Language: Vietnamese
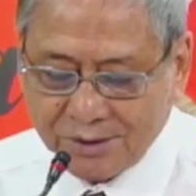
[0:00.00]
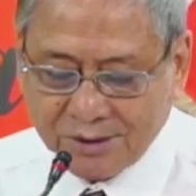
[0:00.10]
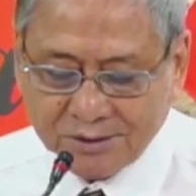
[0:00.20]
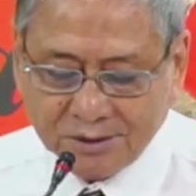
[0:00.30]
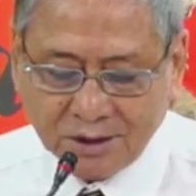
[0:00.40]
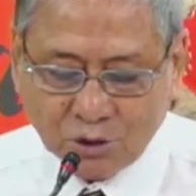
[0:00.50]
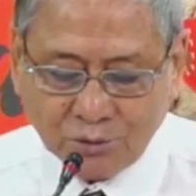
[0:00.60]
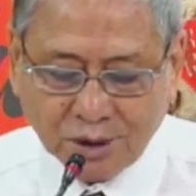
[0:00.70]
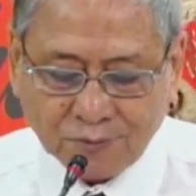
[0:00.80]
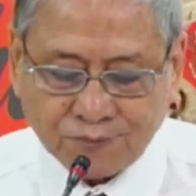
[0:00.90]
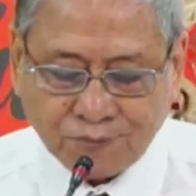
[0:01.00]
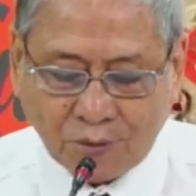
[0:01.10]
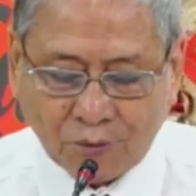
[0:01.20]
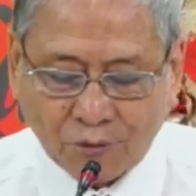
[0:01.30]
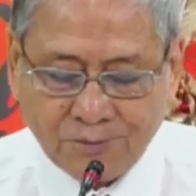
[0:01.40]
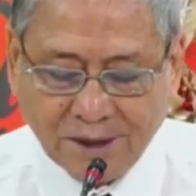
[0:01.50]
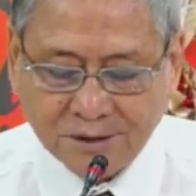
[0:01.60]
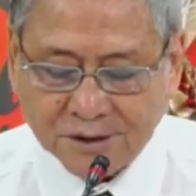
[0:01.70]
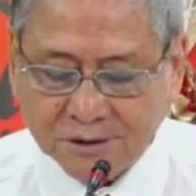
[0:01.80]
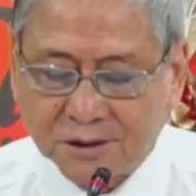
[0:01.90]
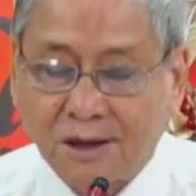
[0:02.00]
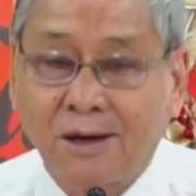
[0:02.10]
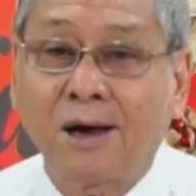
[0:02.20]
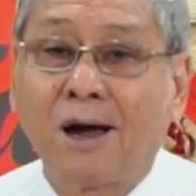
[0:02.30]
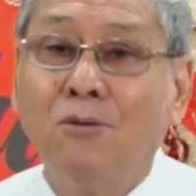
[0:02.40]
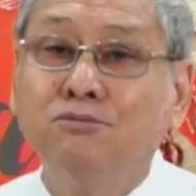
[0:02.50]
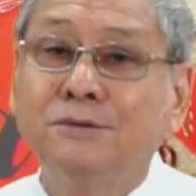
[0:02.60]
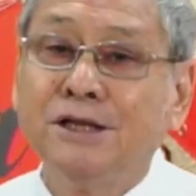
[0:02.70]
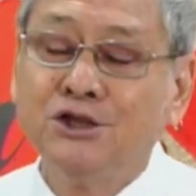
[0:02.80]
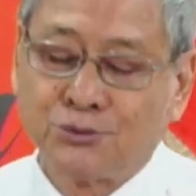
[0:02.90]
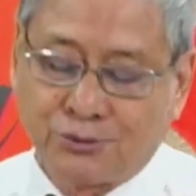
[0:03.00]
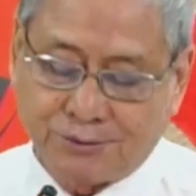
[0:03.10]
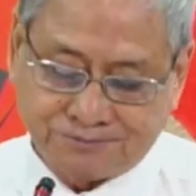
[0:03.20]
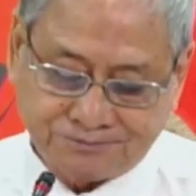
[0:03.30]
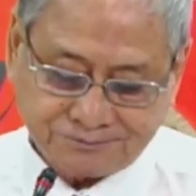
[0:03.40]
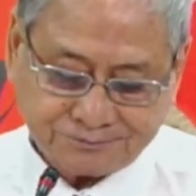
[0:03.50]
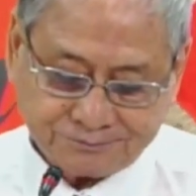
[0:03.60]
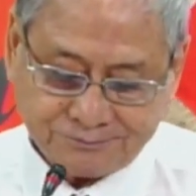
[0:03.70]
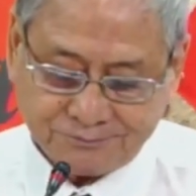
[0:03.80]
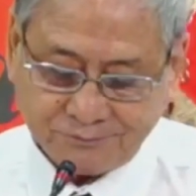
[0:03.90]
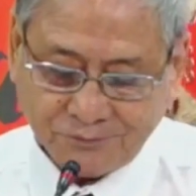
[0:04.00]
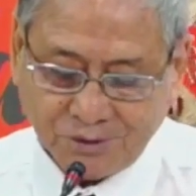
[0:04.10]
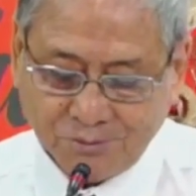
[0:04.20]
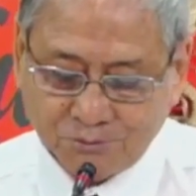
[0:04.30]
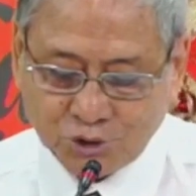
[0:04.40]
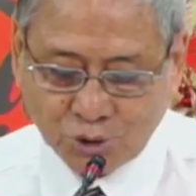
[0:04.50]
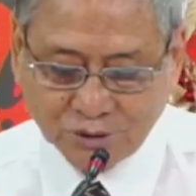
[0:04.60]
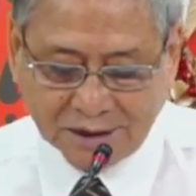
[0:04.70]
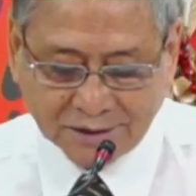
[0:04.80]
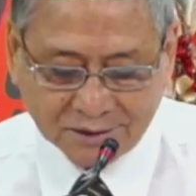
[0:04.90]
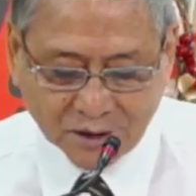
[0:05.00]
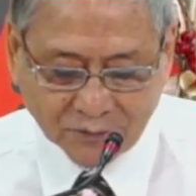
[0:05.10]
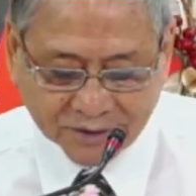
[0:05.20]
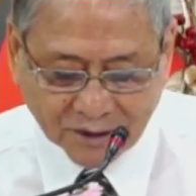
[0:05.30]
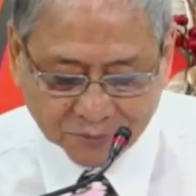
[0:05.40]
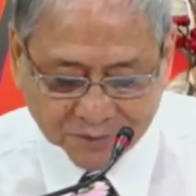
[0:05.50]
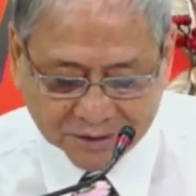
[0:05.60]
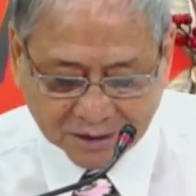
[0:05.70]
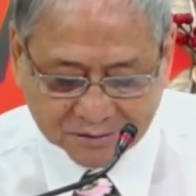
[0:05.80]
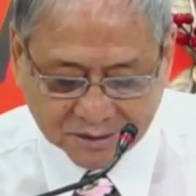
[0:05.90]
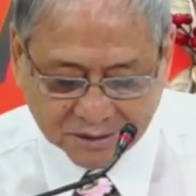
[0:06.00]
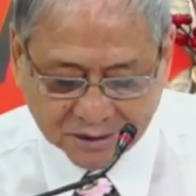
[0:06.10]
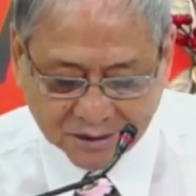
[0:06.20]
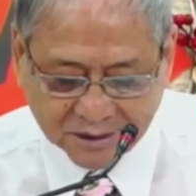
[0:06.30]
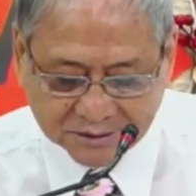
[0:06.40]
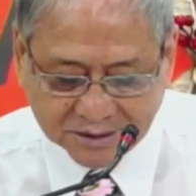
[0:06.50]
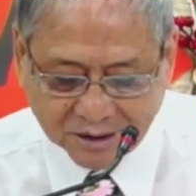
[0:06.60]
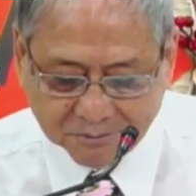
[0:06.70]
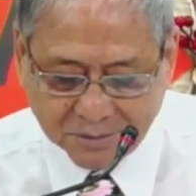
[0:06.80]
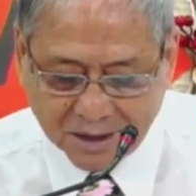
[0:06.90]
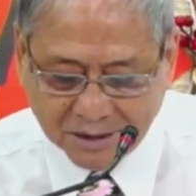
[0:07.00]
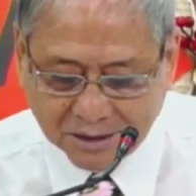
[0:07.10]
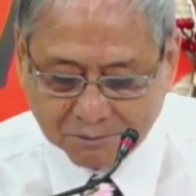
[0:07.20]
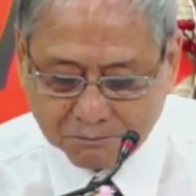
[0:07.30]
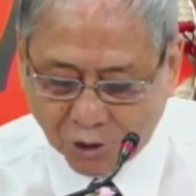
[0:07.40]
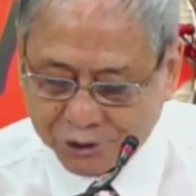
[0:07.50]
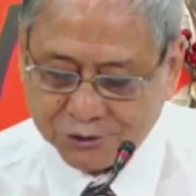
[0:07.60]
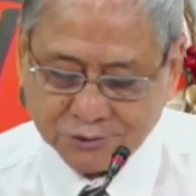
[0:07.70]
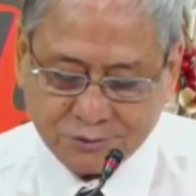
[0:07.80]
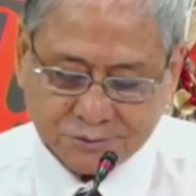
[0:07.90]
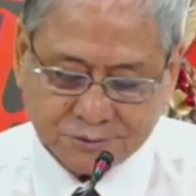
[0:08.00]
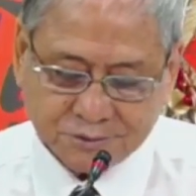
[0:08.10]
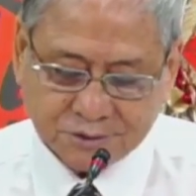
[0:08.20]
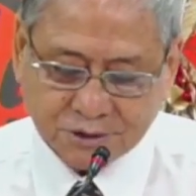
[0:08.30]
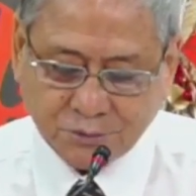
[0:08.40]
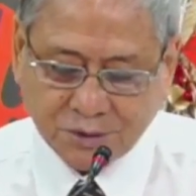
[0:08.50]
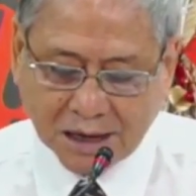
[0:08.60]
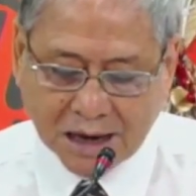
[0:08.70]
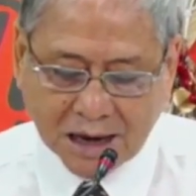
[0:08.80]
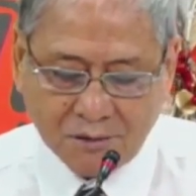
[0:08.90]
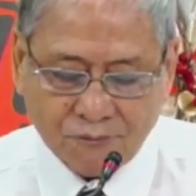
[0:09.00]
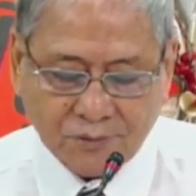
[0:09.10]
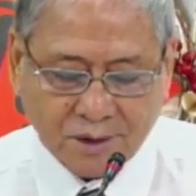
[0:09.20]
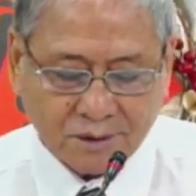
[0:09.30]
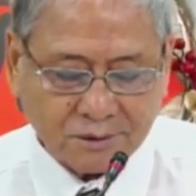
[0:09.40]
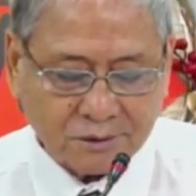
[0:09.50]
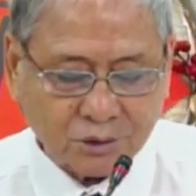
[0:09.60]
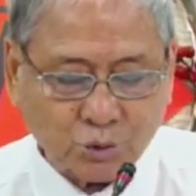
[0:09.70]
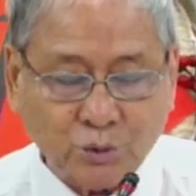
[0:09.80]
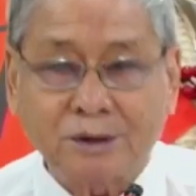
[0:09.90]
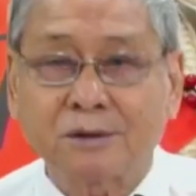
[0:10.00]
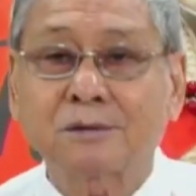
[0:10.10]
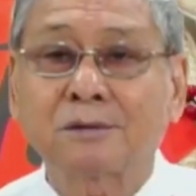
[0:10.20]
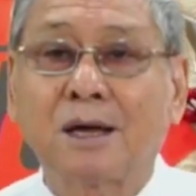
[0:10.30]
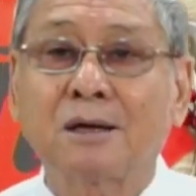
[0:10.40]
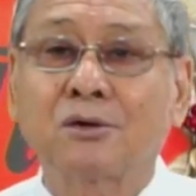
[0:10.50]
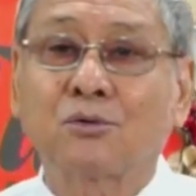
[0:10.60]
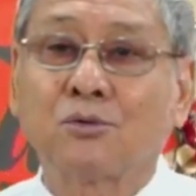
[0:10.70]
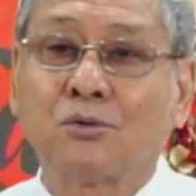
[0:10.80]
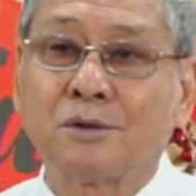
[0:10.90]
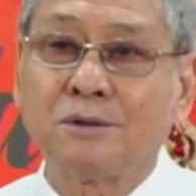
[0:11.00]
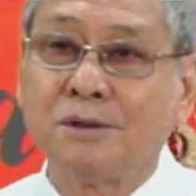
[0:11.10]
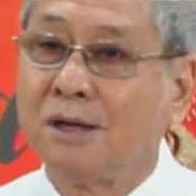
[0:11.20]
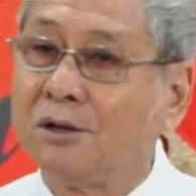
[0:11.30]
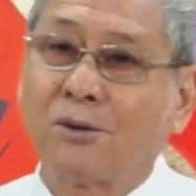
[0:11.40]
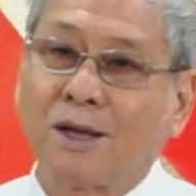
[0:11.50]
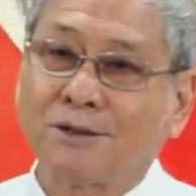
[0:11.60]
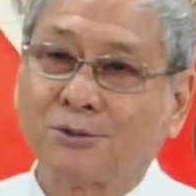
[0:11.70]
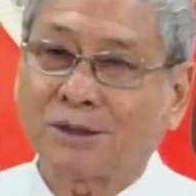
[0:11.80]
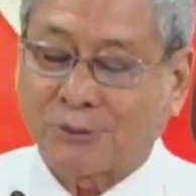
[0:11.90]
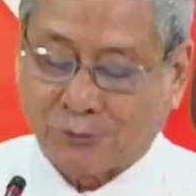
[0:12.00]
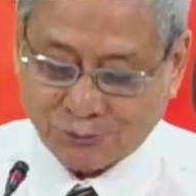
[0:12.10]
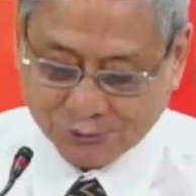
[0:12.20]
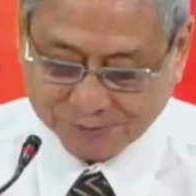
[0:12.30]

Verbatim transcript: nhưng cũng được phổ biến đến người không tin Chúa. Một số nhà nghiên cứu văn học ghi nhận rằng là Thi Tham Ba là một trong những áng văn tuyệt tác của nhân loại thọ thành của Chúa.